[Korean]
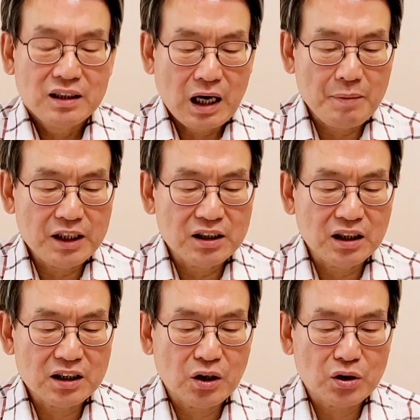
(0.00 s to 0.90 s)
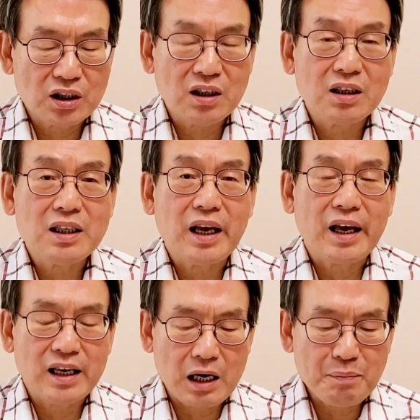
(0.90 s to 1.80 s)
다만 여기서도 저들은
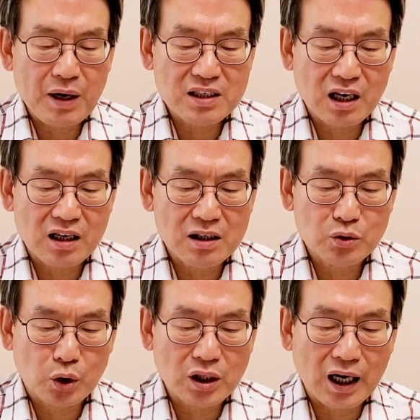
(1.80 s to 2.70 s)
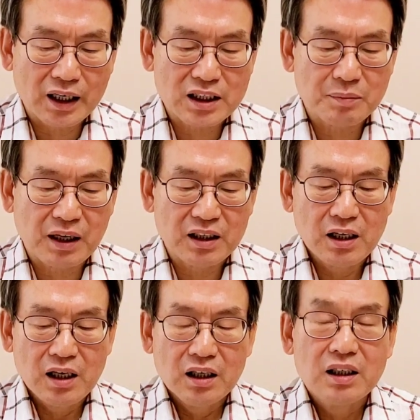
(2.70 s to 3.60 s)
AI 판사를 조작하겠지만
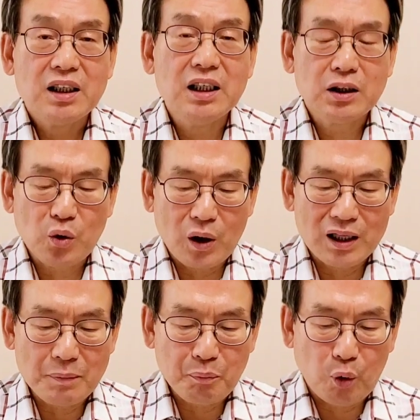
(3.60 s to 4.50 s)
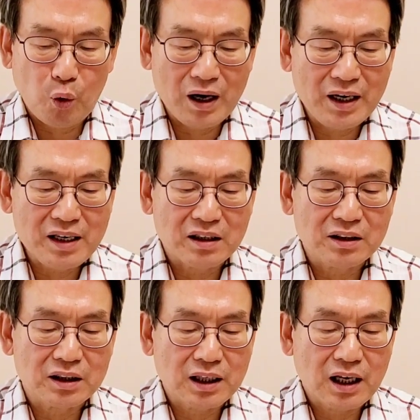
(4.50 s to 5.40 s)
이 또한 보완의
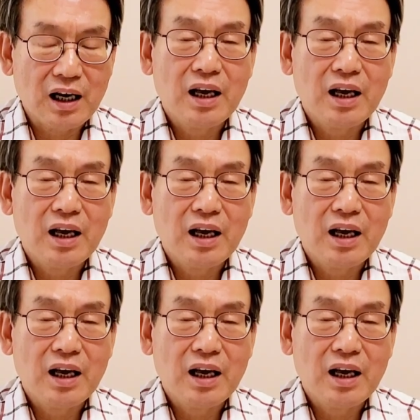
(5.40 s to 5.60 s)
영역이다.